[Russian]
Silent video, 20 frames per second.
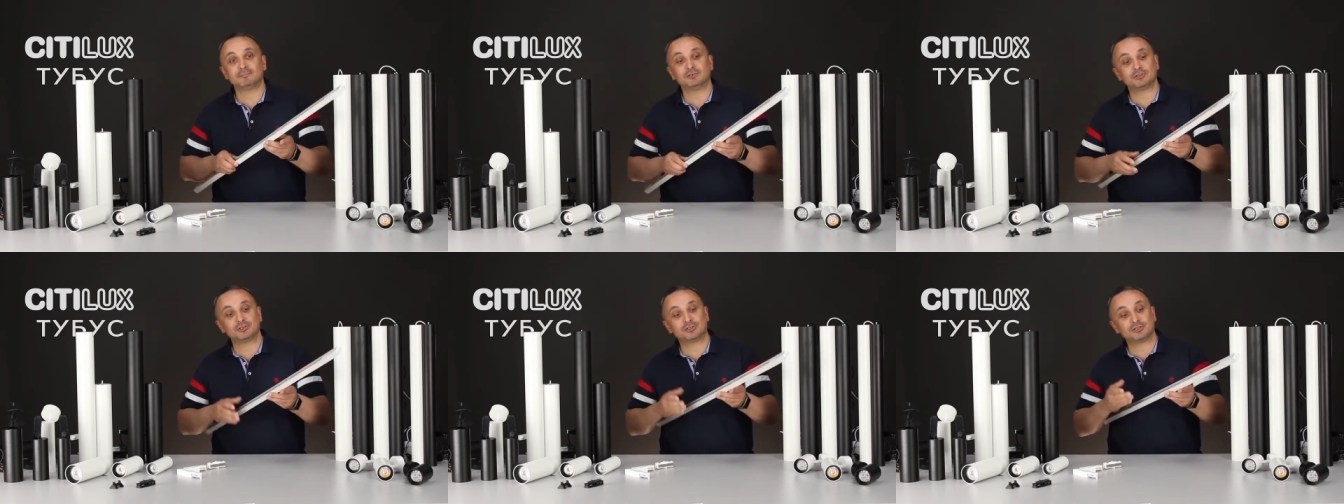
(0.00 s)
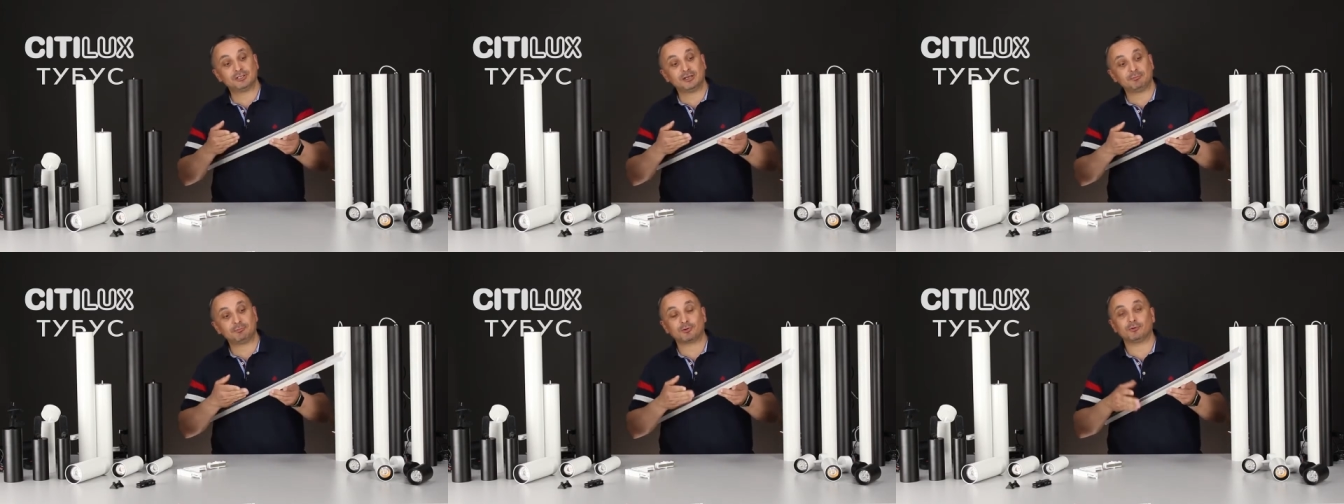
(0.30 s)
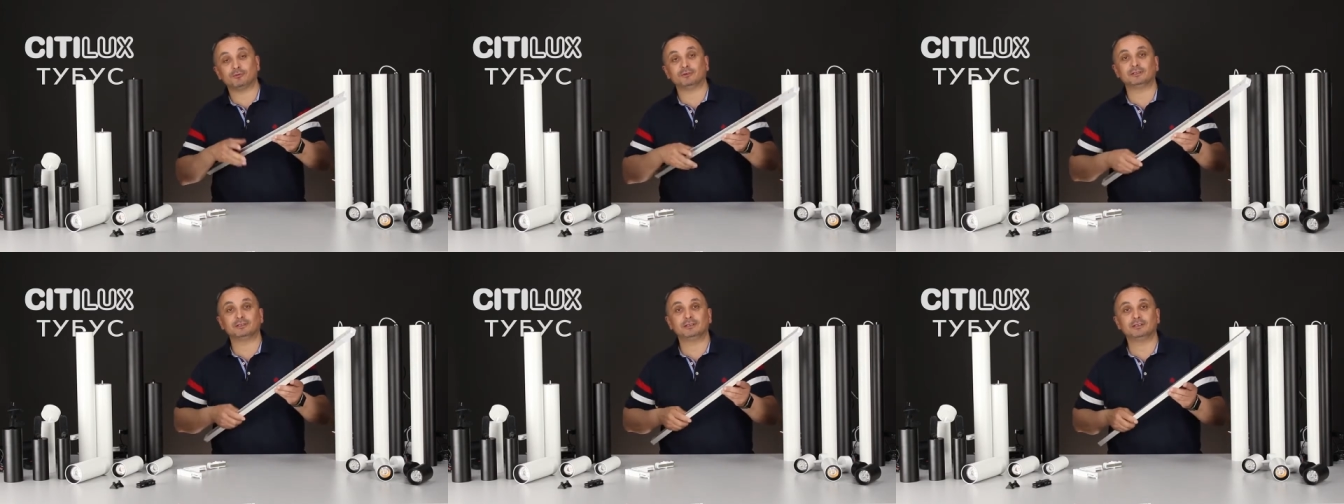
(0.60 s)
–
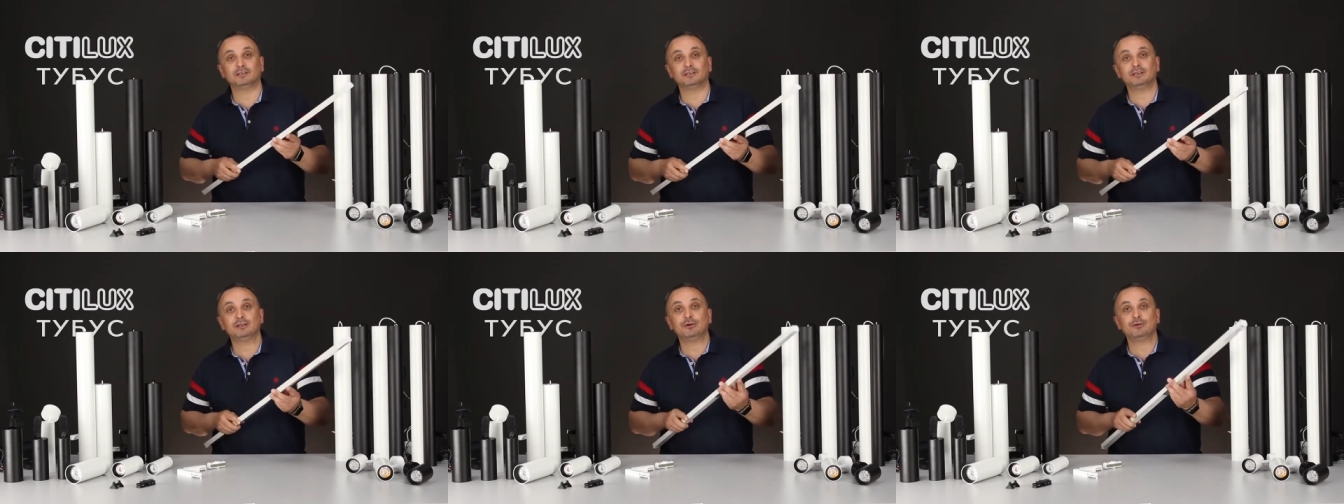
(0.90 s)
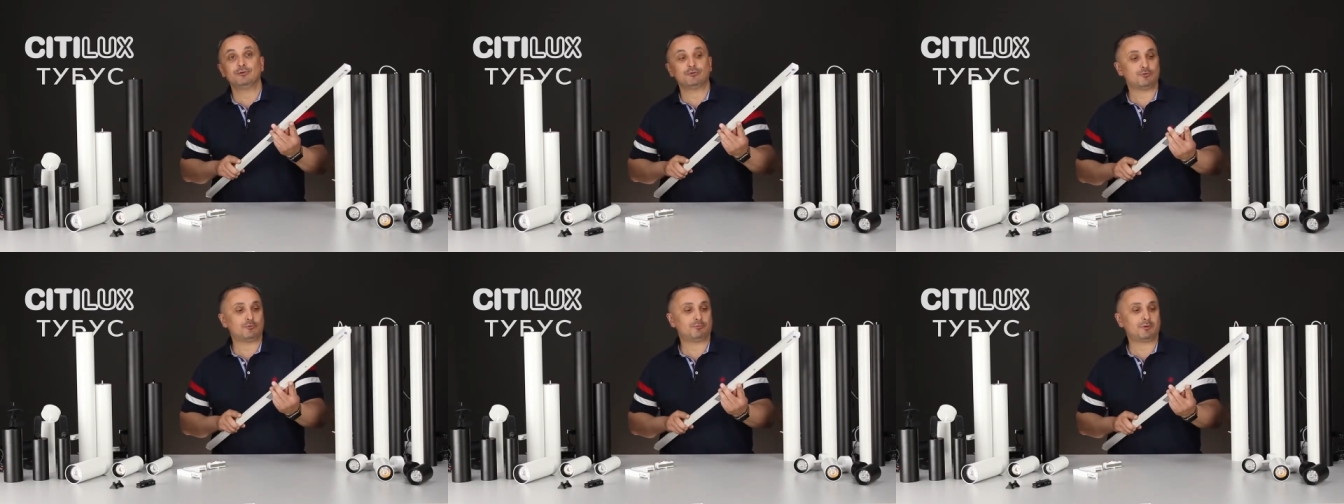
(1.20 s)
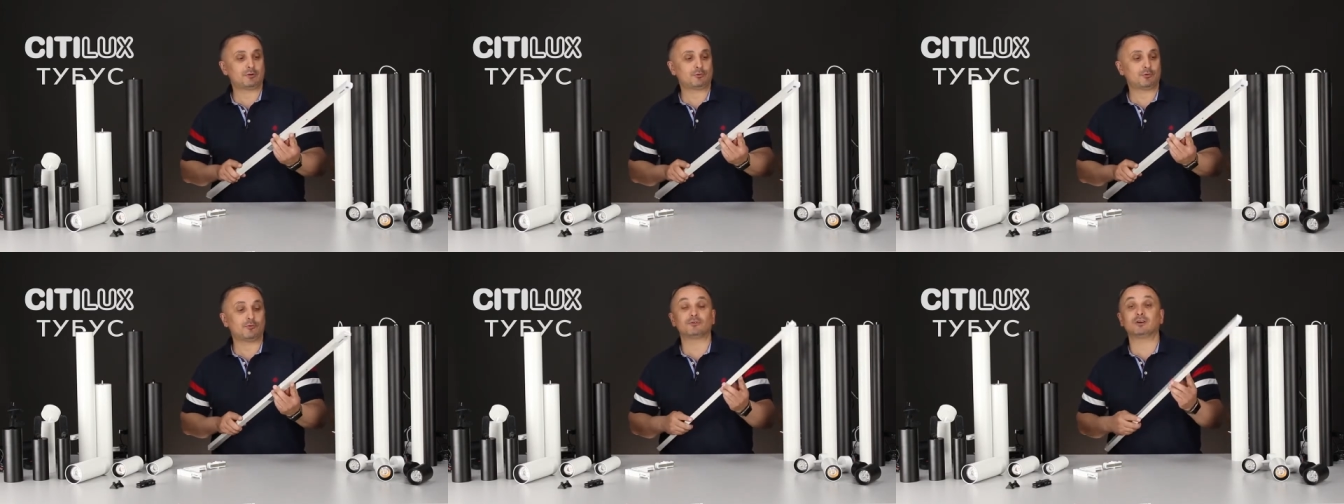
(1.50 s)
шинопровод.
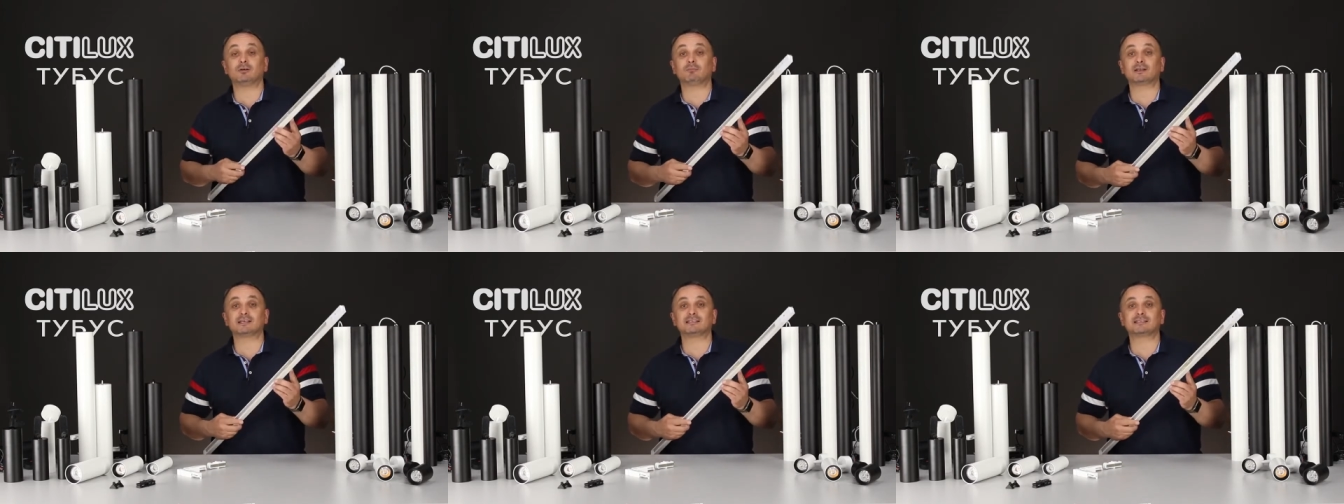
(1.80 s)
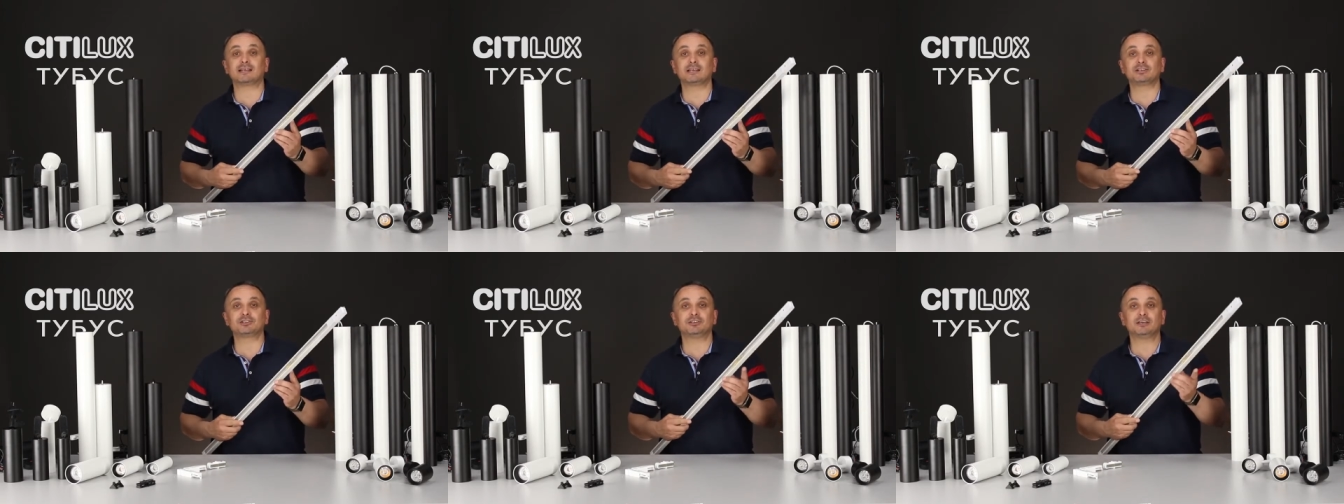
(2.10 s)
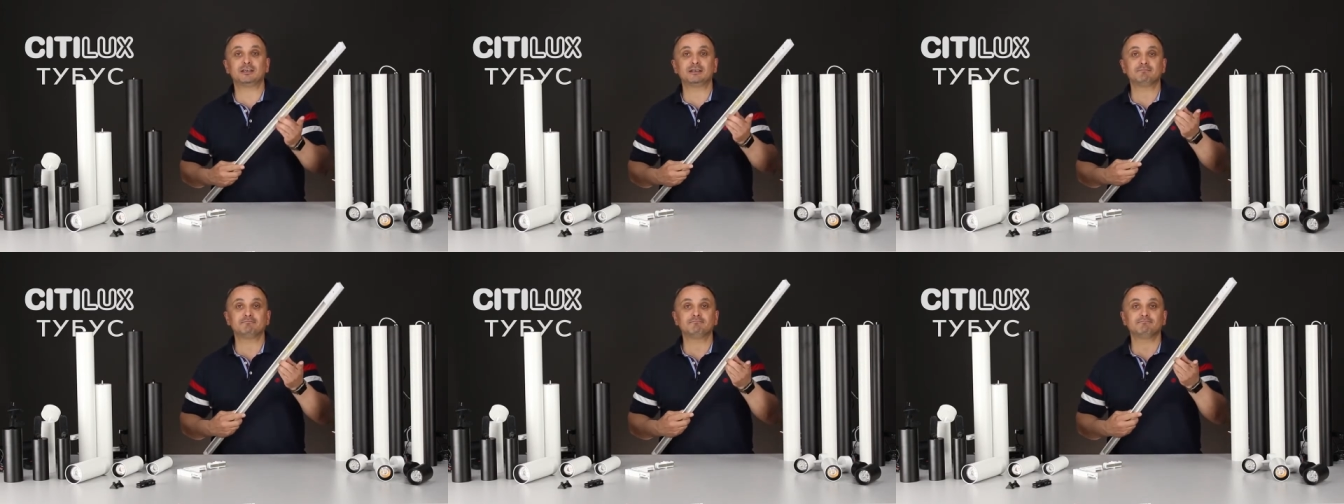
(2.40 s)
Упаковка
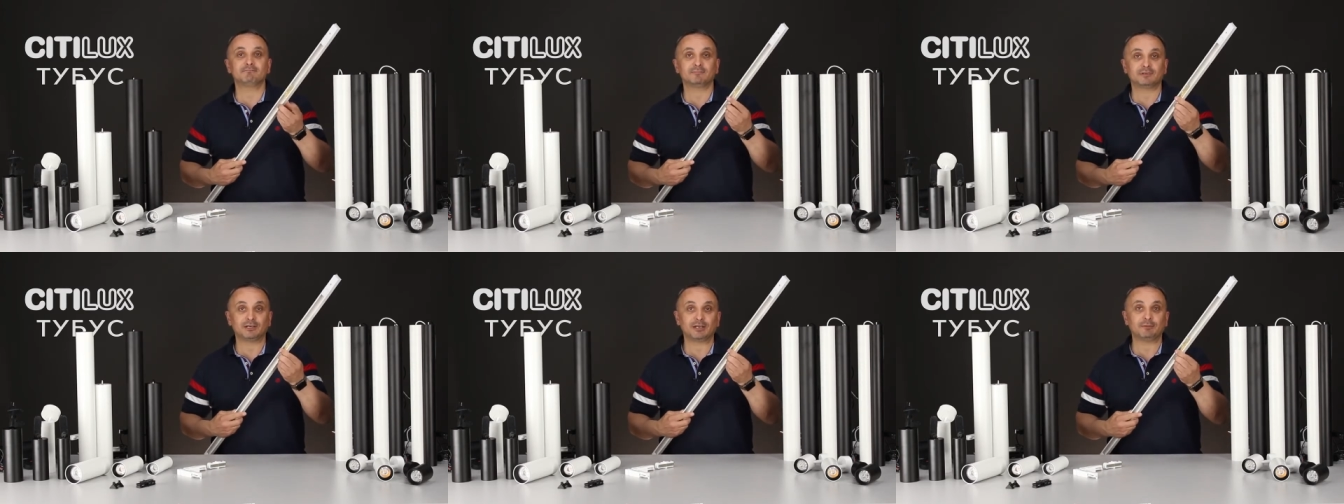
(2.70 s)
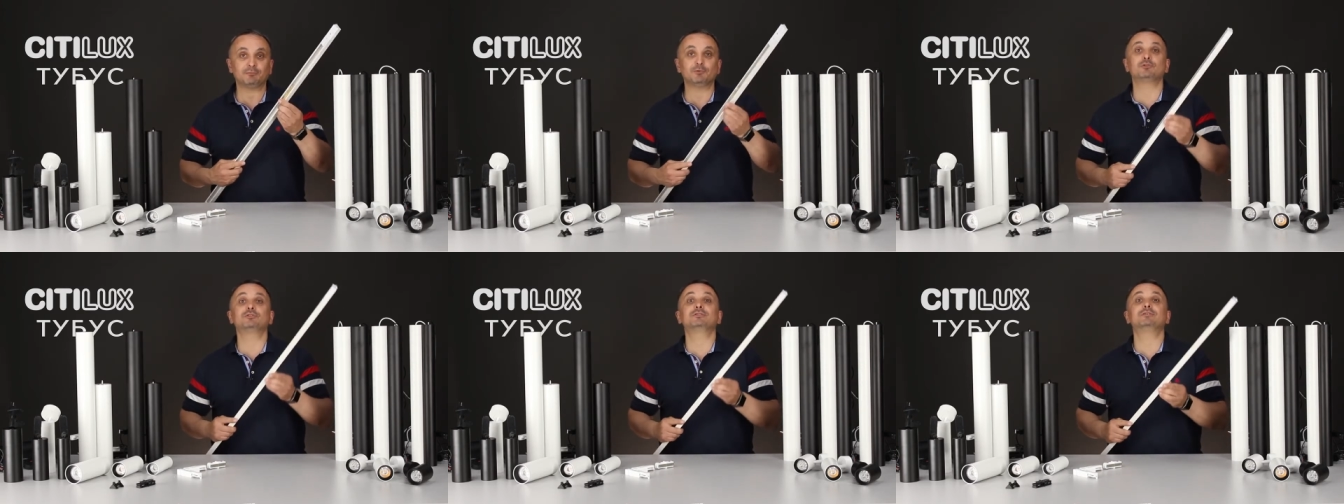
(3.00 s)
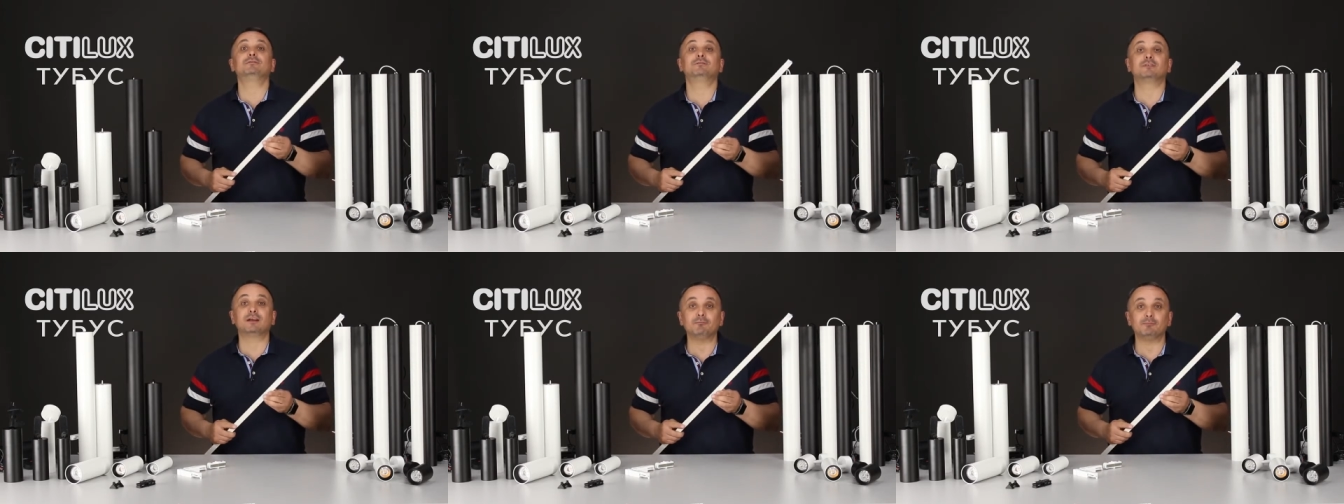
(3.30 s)
прозрачная,
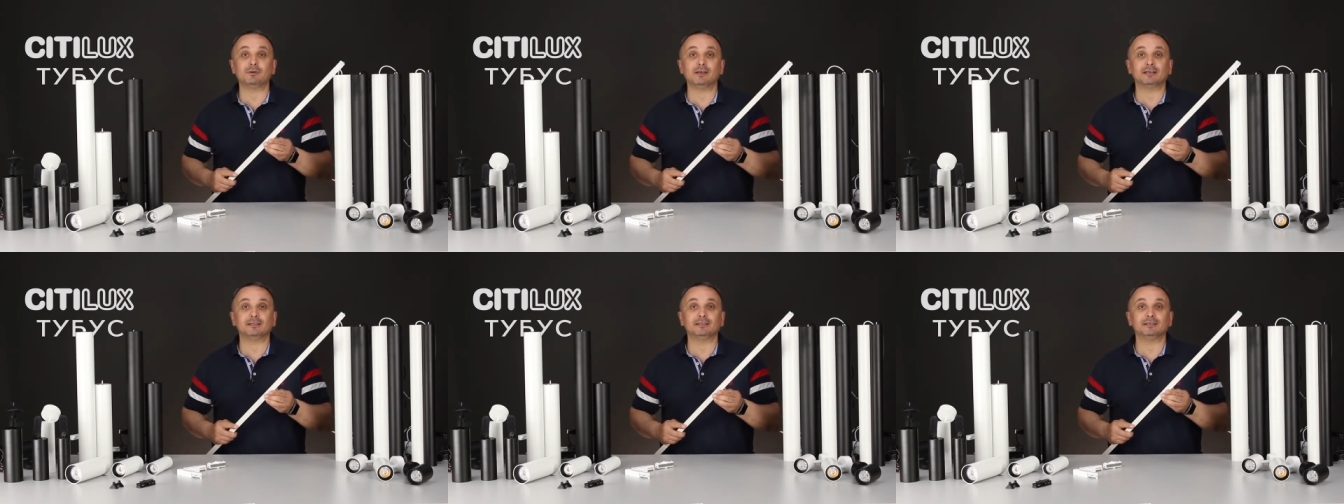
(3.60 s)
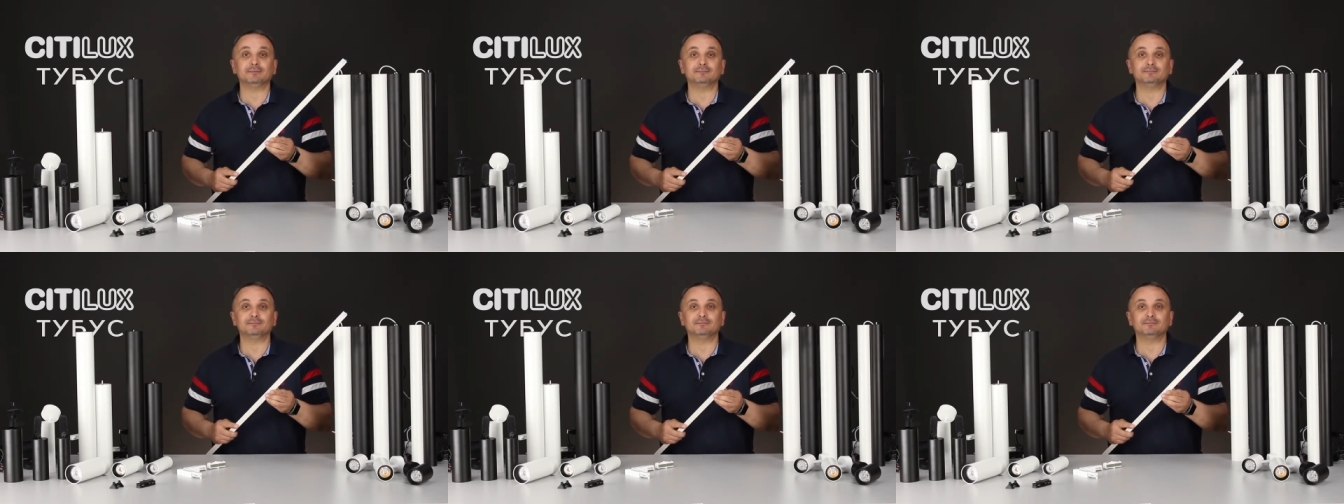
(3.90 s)
крепеж в комплекте.